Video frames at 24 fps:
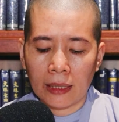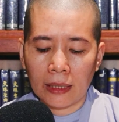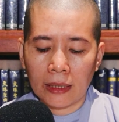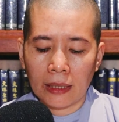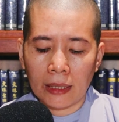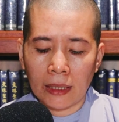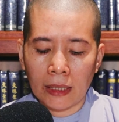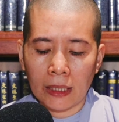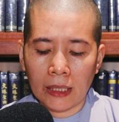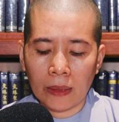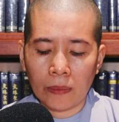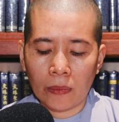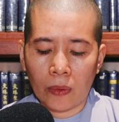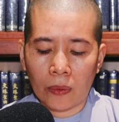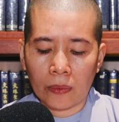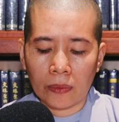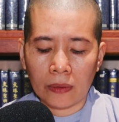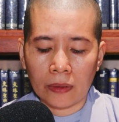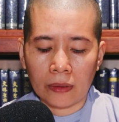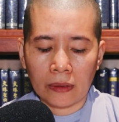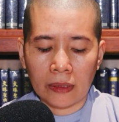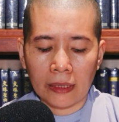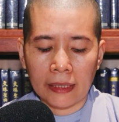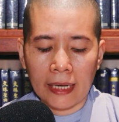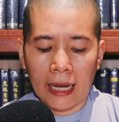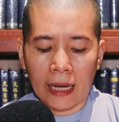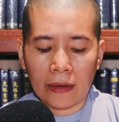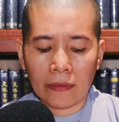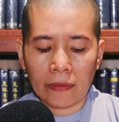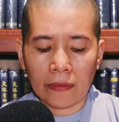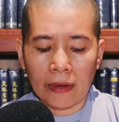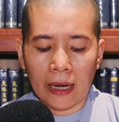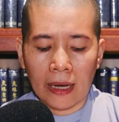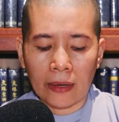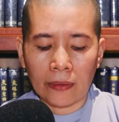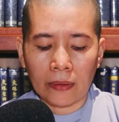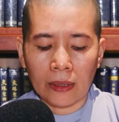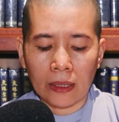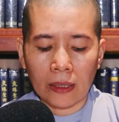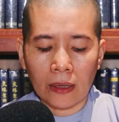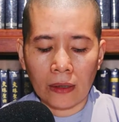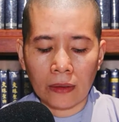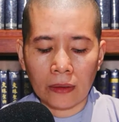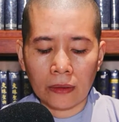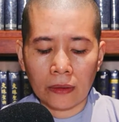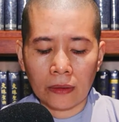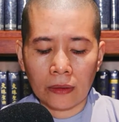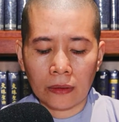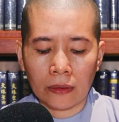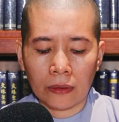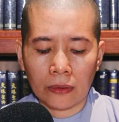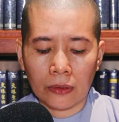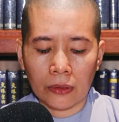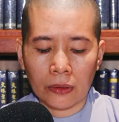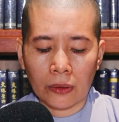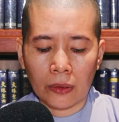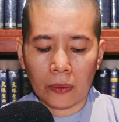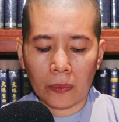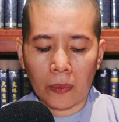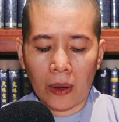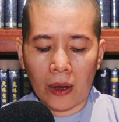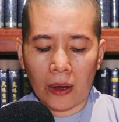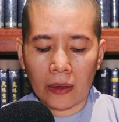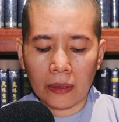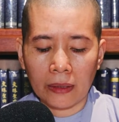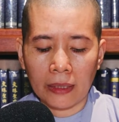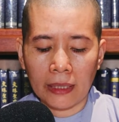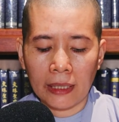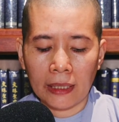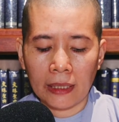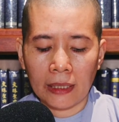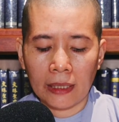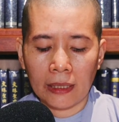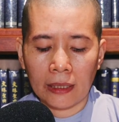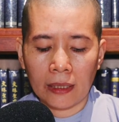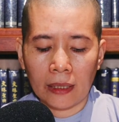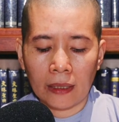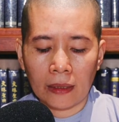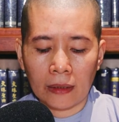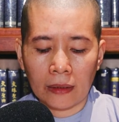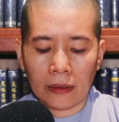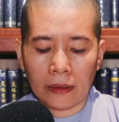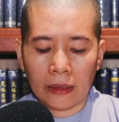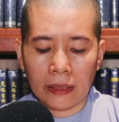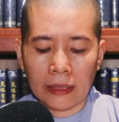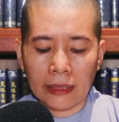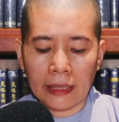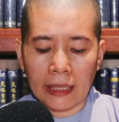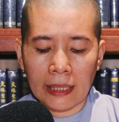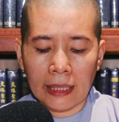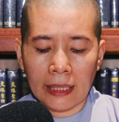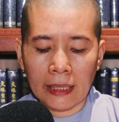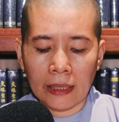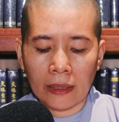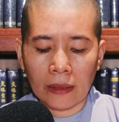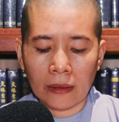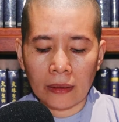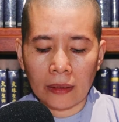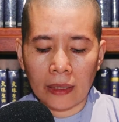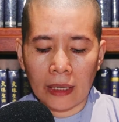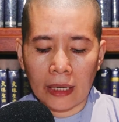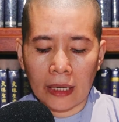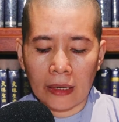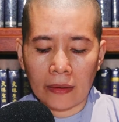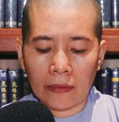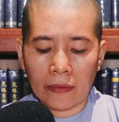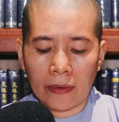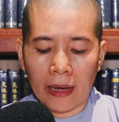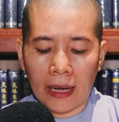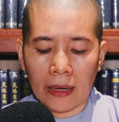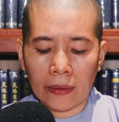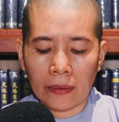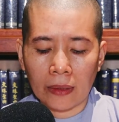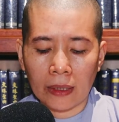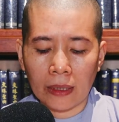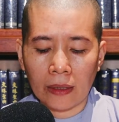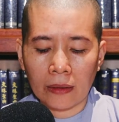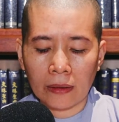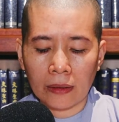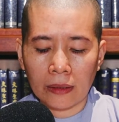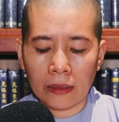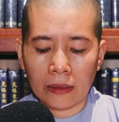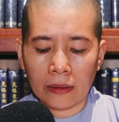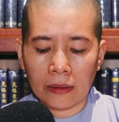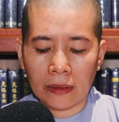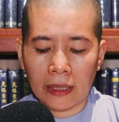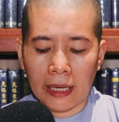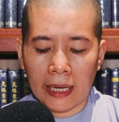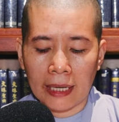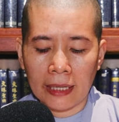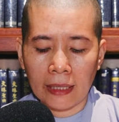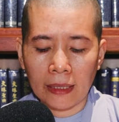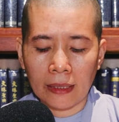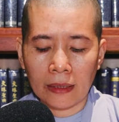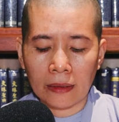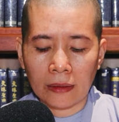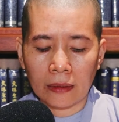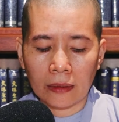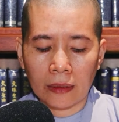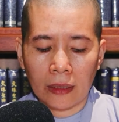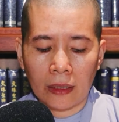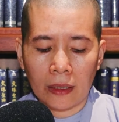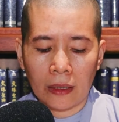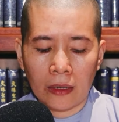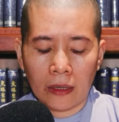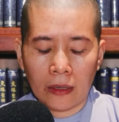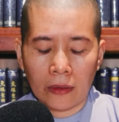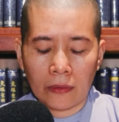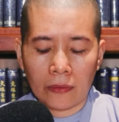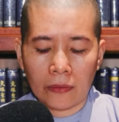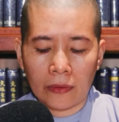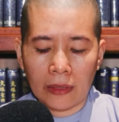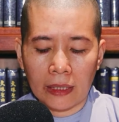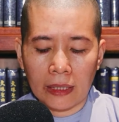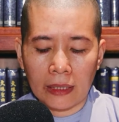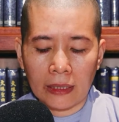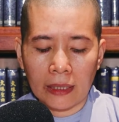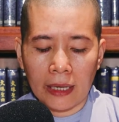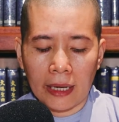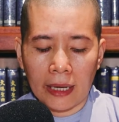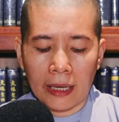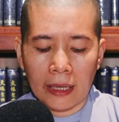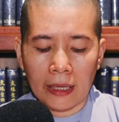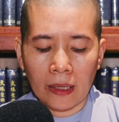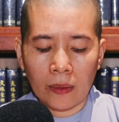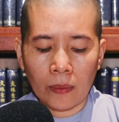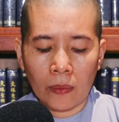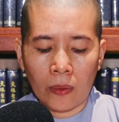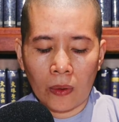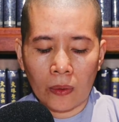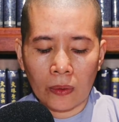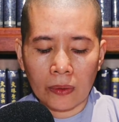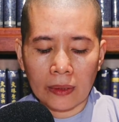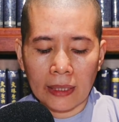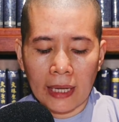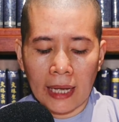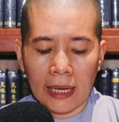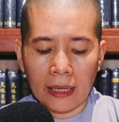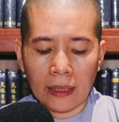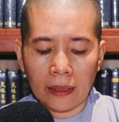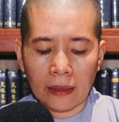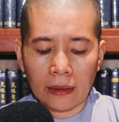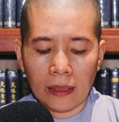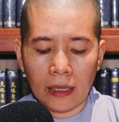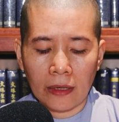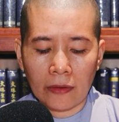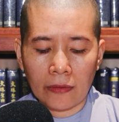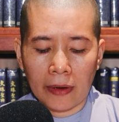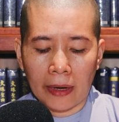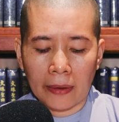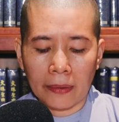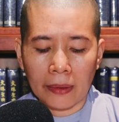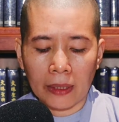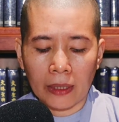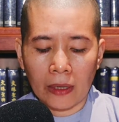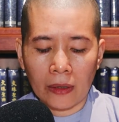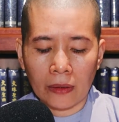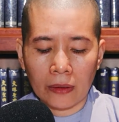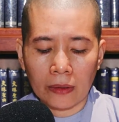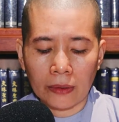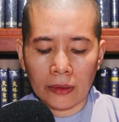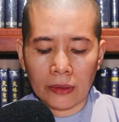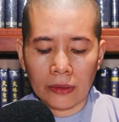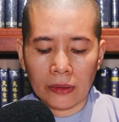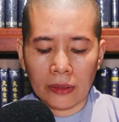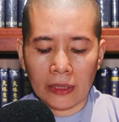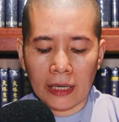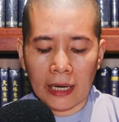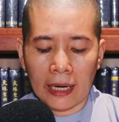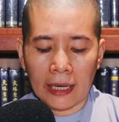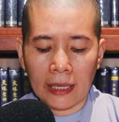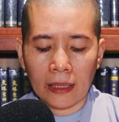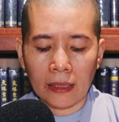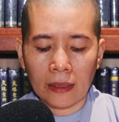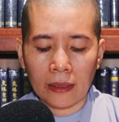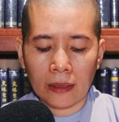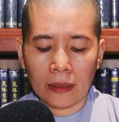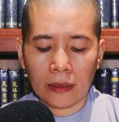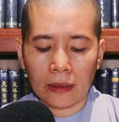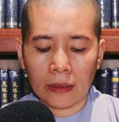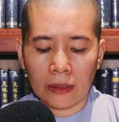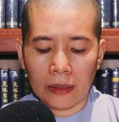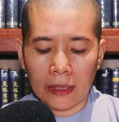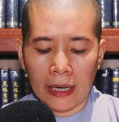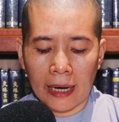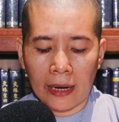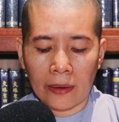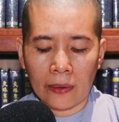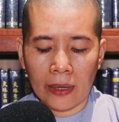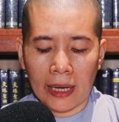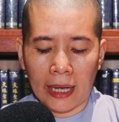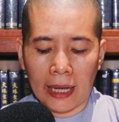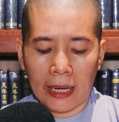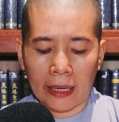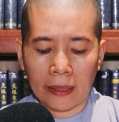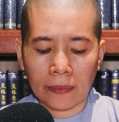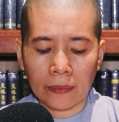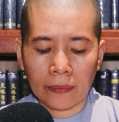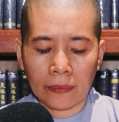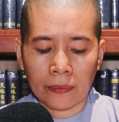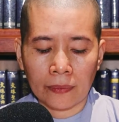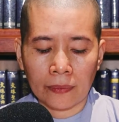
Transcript: khi một người đã vào con đường rồi bỏ đi người kia có thể vào con đường ấy được vì thế bồ tát đi vào con đường ấy giao hàng